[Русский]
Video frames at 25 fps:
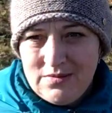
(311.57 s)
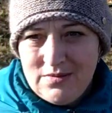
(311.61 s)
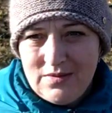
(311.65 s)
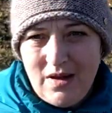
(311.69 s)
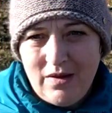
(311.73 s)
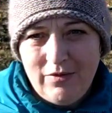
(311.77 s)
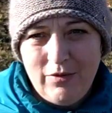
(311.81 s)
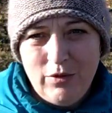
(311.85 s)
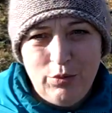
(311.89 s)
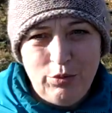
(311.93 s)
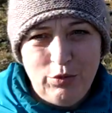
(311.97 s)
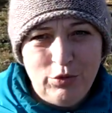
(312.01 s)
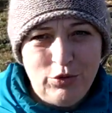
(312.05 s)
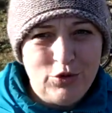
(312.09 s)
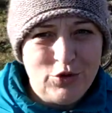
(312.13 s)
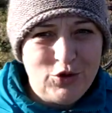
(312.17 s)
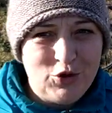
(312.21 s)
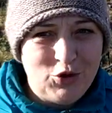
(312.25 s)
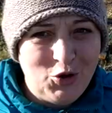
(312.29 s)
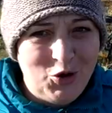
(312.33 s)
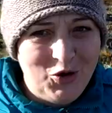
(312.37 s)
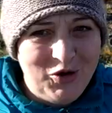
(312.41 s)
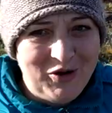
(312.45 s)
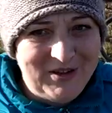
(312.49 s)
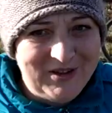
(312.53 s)
Говорю, буду
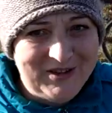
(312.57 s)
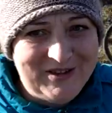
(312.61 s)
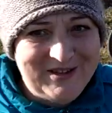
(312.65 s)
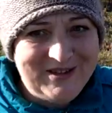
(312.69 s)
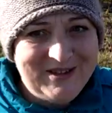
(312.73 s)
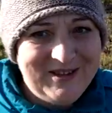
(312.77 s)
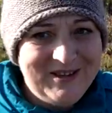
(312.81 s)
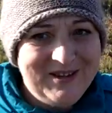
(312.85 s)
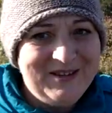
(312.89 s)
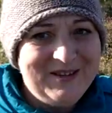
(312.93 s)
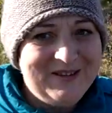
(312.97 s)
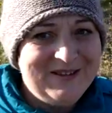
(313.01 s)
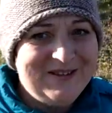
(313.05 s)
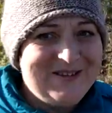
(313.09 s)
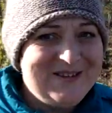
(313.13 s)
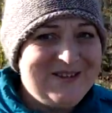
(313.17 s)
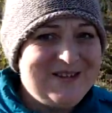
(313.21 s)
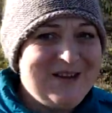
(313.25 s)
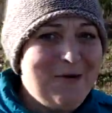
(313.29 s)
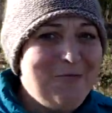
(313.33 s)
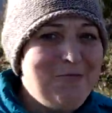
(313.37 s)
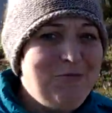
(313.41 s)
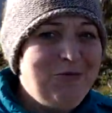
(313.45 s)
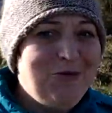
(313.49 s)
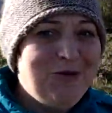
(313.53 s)
строить
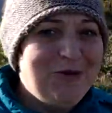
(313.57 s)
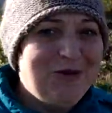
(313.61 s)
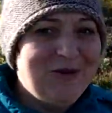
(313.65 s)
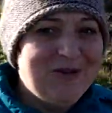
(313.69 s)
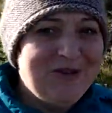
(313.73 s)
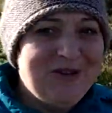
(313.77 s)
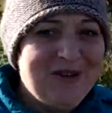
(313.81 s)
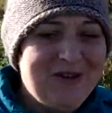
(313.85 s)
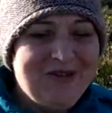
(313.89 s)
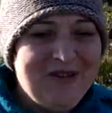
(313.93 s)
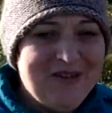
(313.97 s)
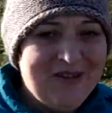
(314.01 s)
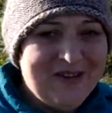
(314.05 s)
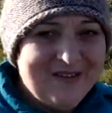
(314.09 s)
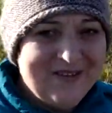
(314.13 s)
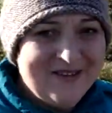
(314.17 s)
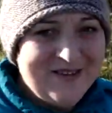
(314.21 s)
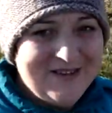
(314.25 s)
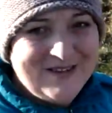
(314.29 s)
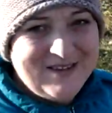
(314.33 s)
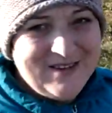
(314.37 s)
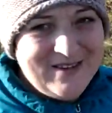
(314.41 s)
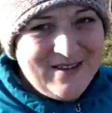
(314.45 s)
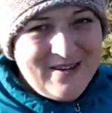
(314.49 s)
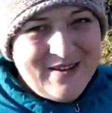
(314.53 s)
забор,
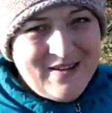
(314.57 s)
наверное.